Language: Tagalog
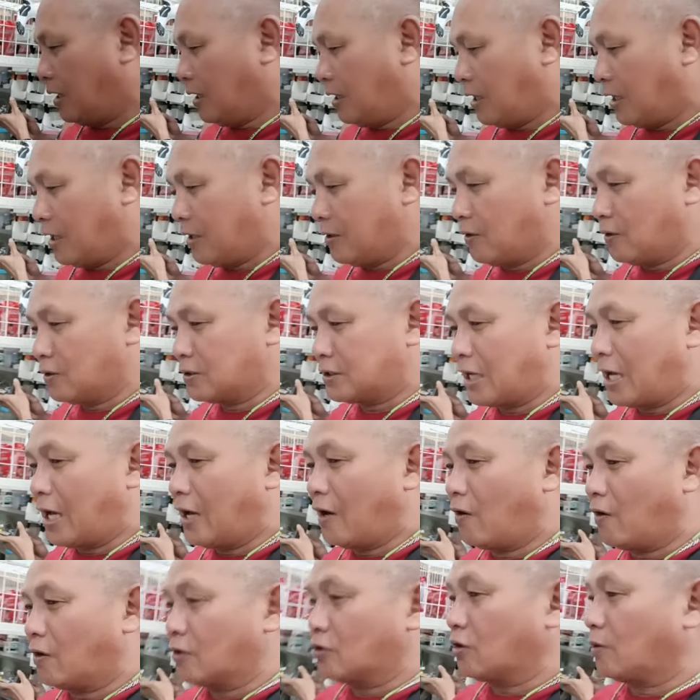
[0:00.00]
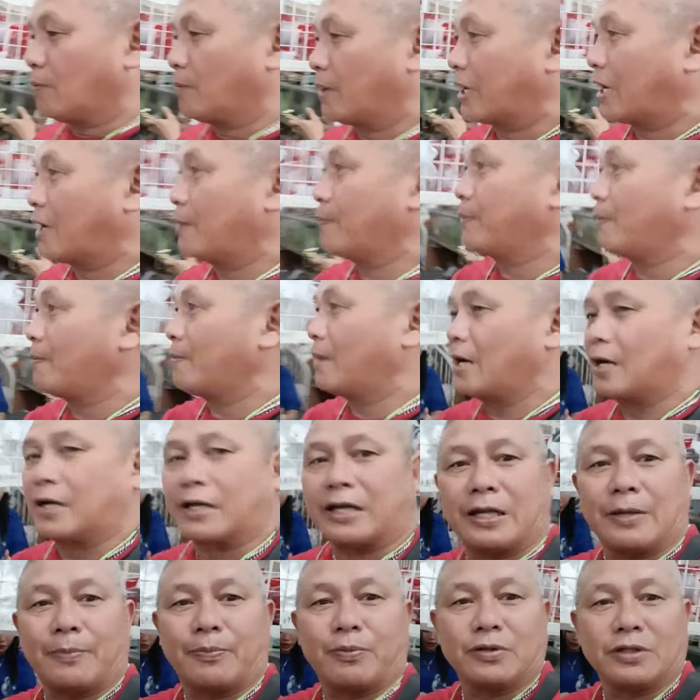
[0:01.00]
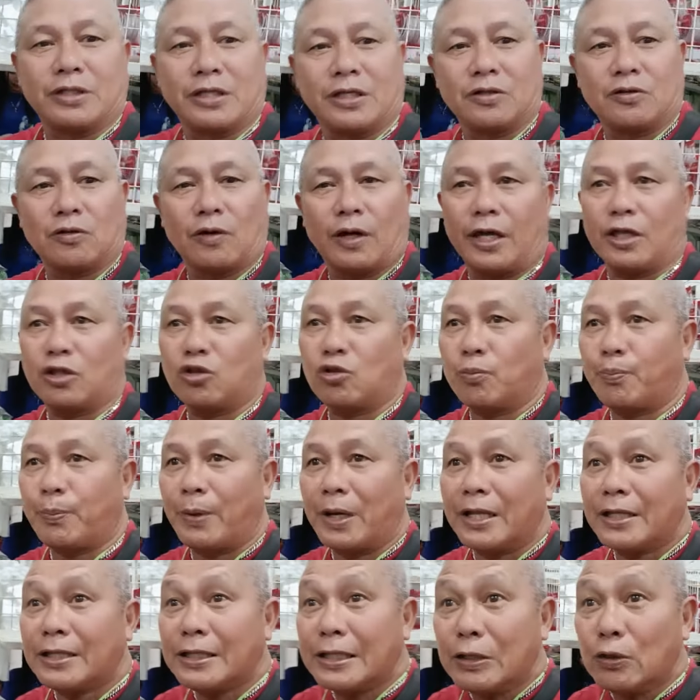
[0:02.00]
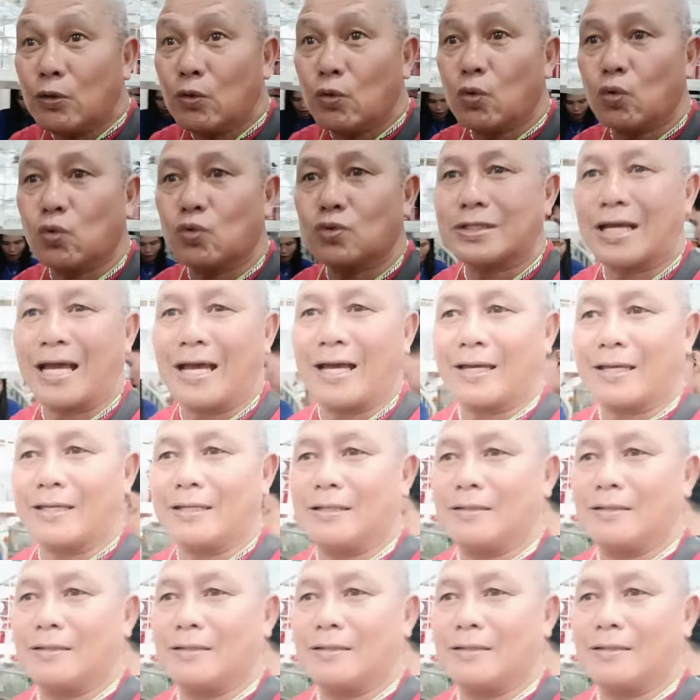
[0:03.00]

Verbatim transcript: Ayos ha? O, ito, marami pa mga gripo dito. Ito pala yung tinuro sa akin